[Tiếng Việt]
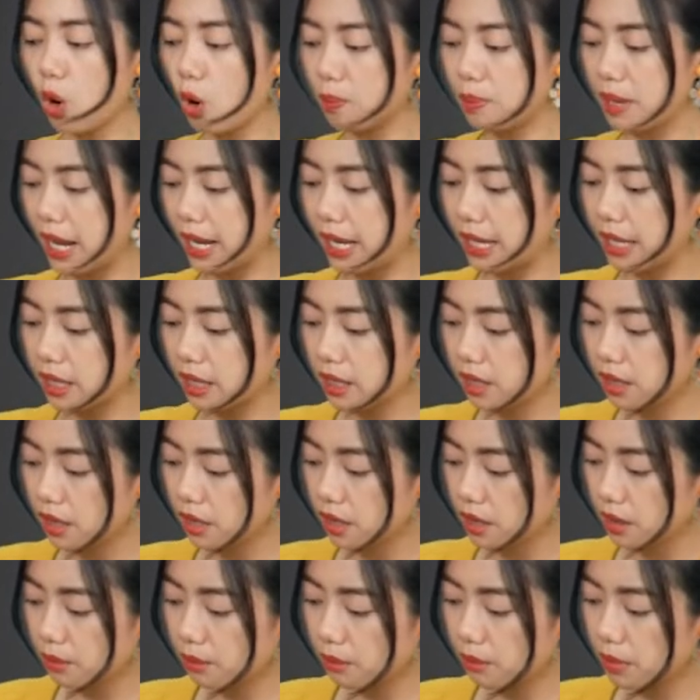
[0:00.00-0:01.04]
hộp này
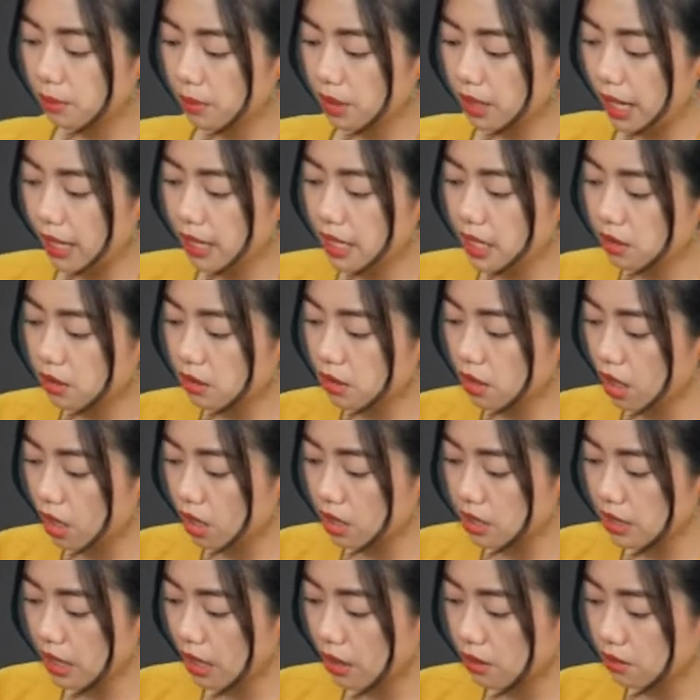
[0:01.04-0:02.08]
mình mình lấy ra thử coi
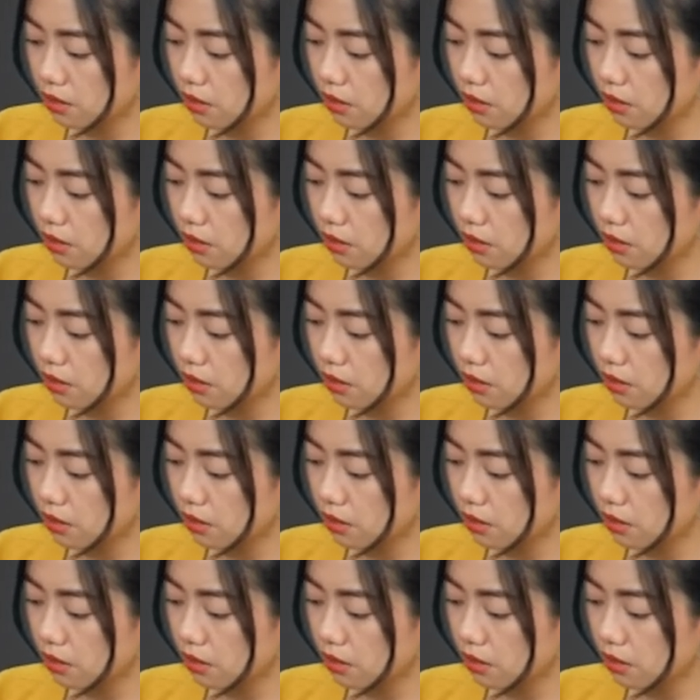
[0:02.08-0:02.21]
sao